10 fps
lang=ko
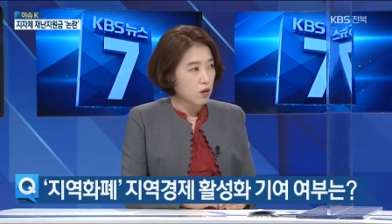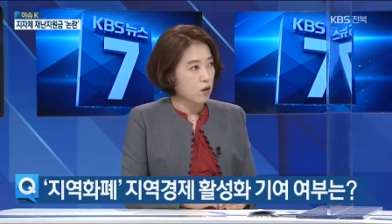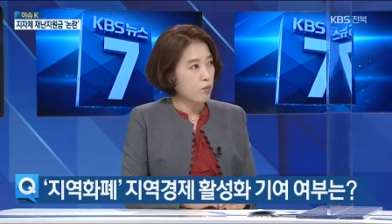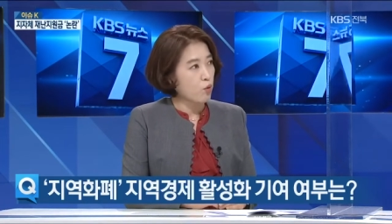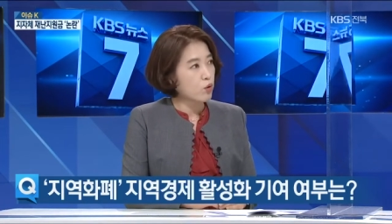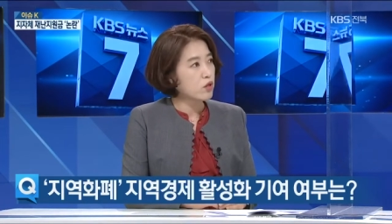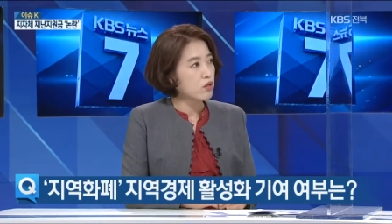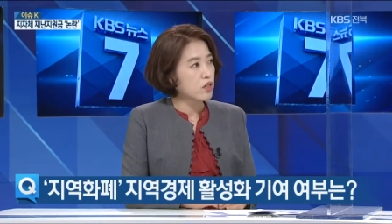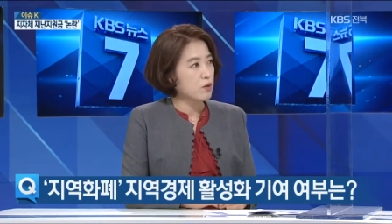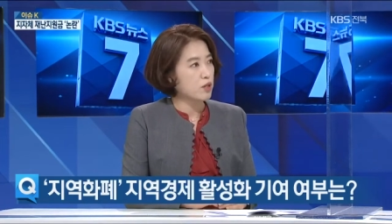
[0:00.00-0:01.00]
어,
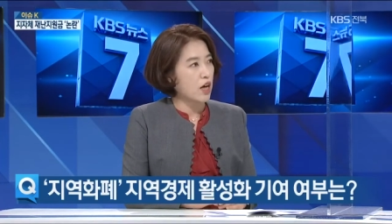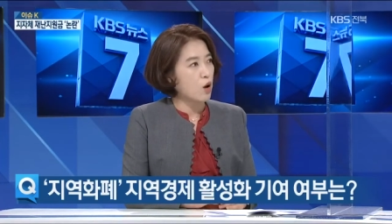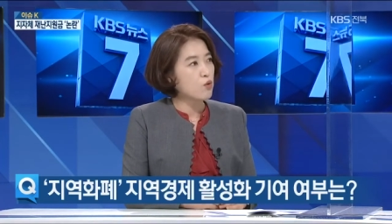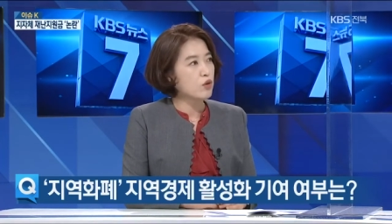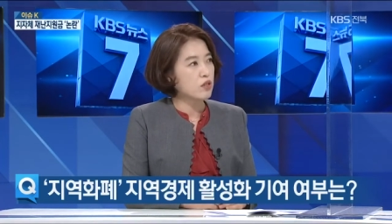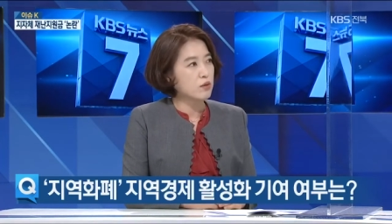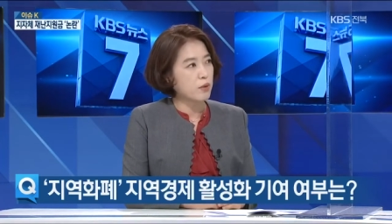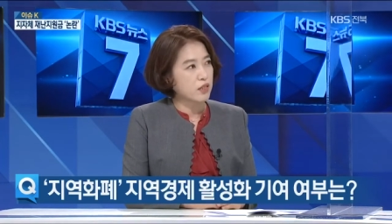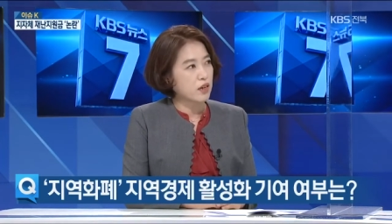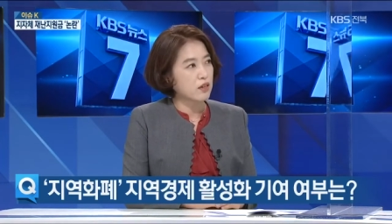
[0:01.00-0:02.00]
보고서들이 이미 나오고 있는
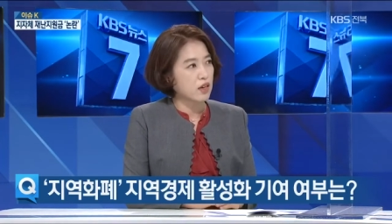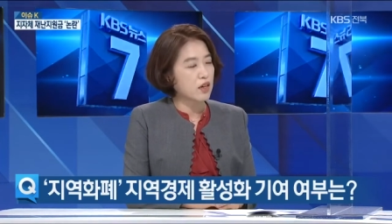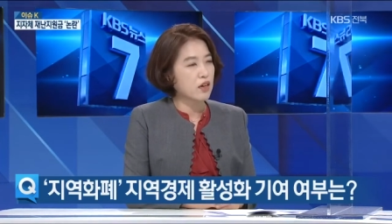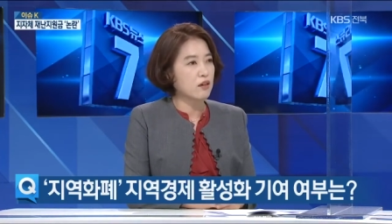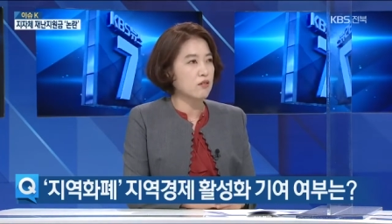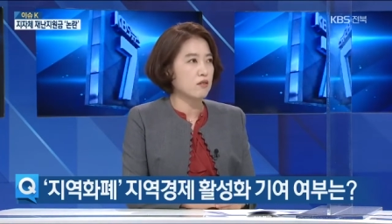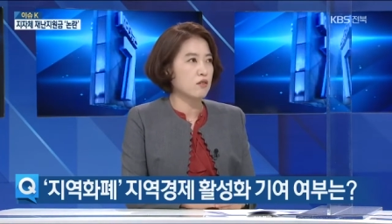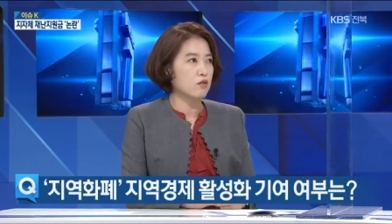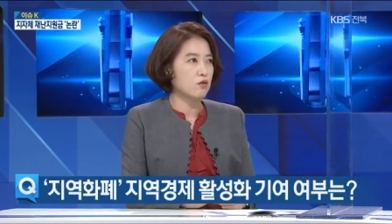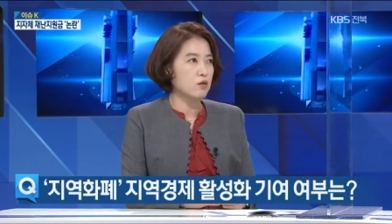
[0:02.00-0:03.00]
마당에 그
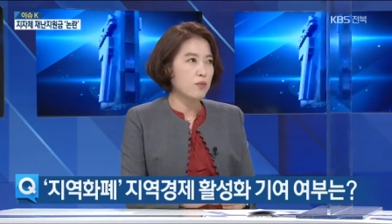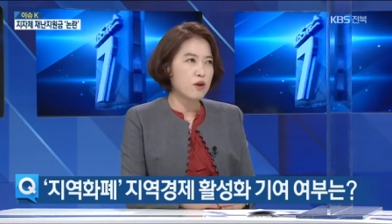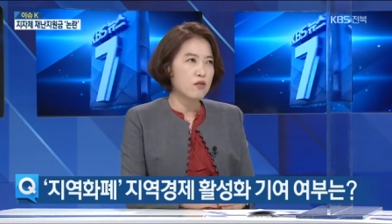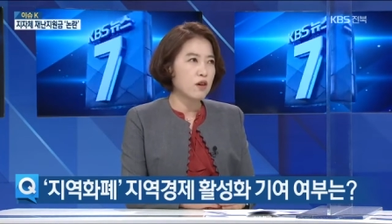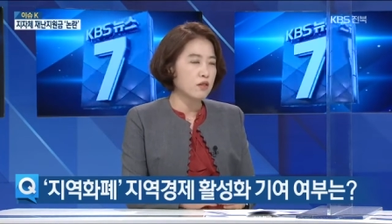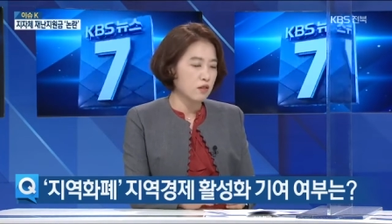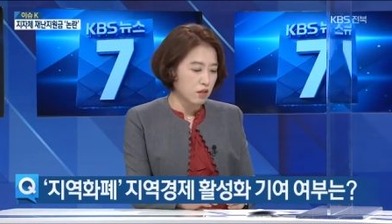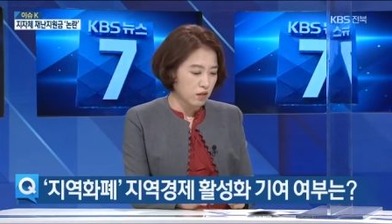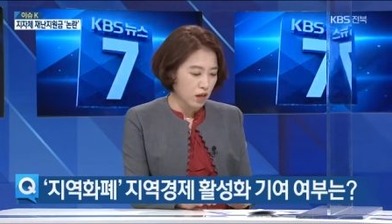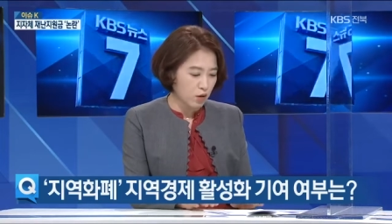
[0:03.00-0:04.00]
이천십팔
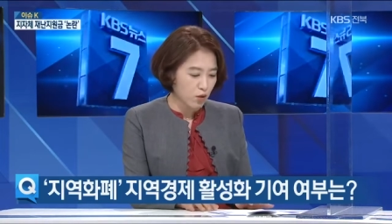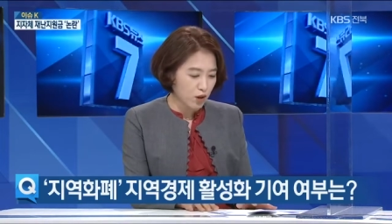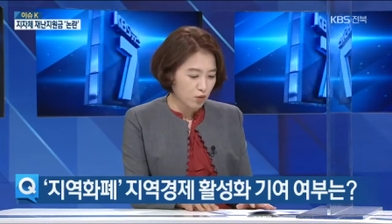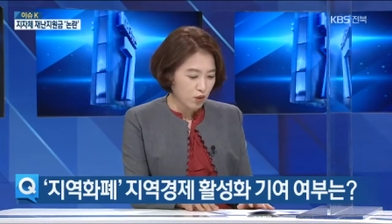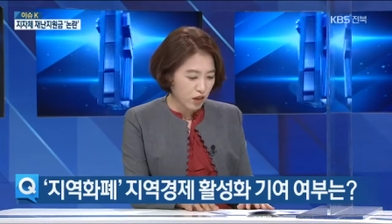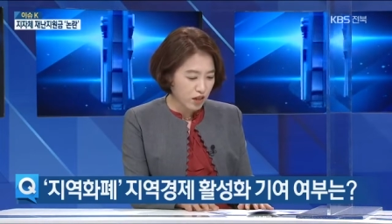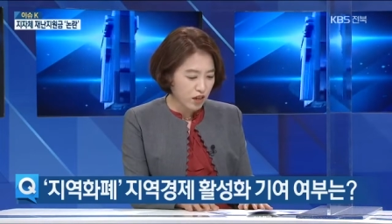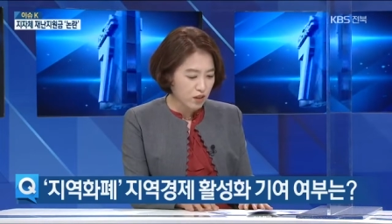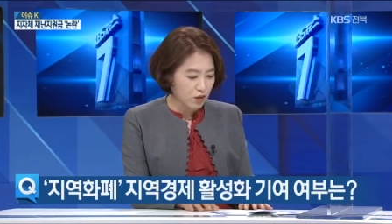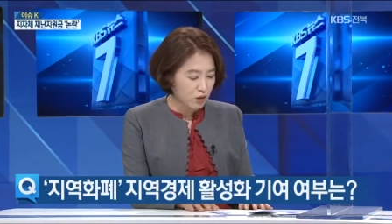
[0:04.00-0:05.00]
년까지 자료 가지고
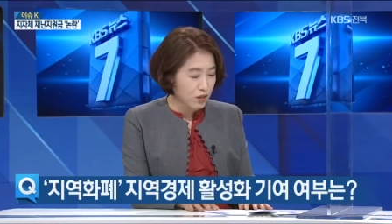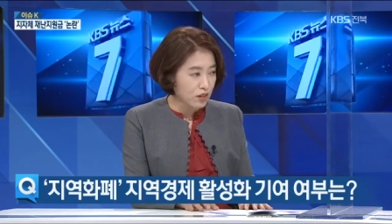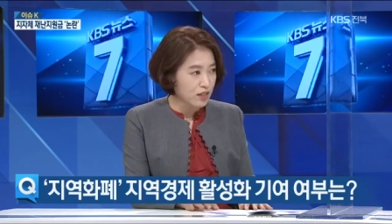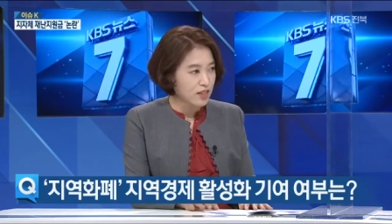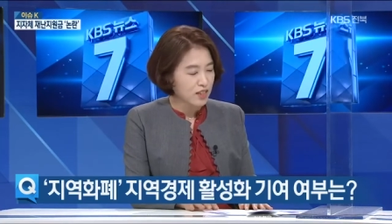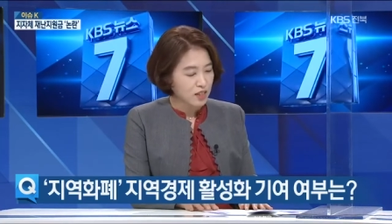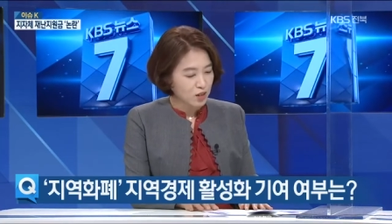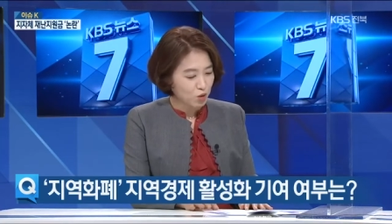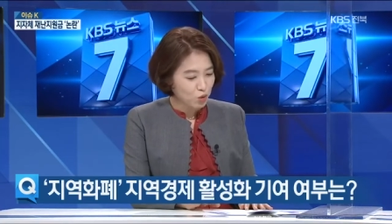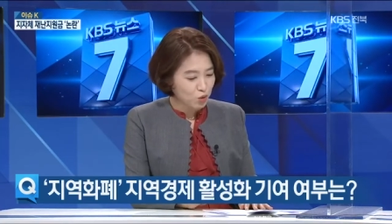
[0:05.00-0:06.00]
얘기하는 거는
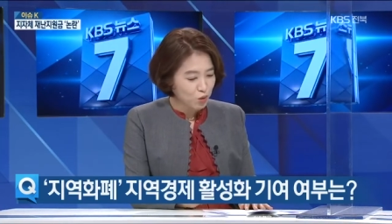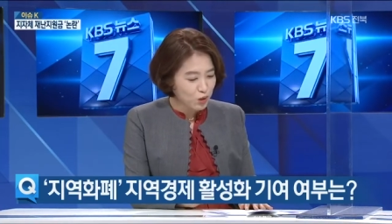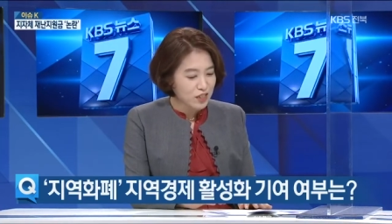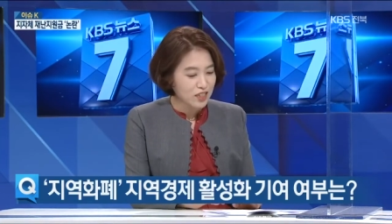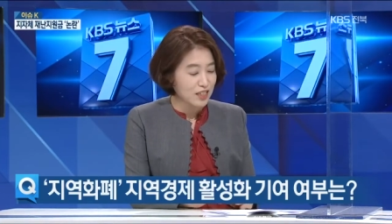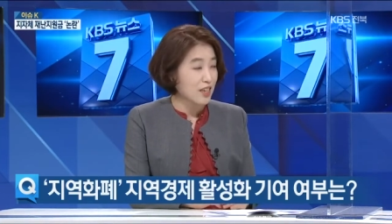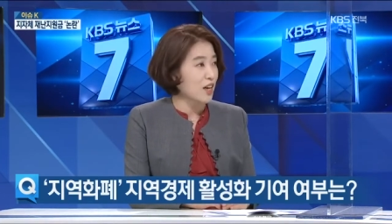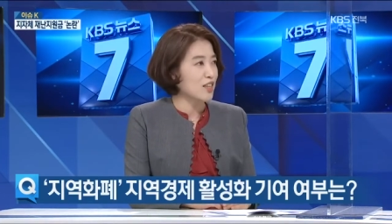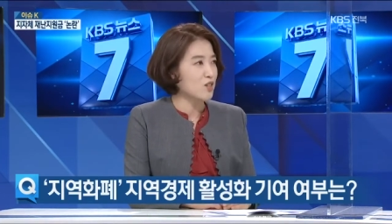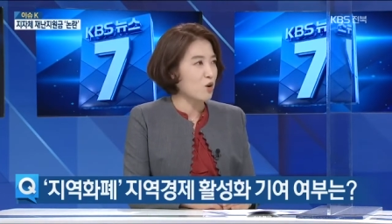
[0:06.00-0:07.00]
저는 솔직히 같은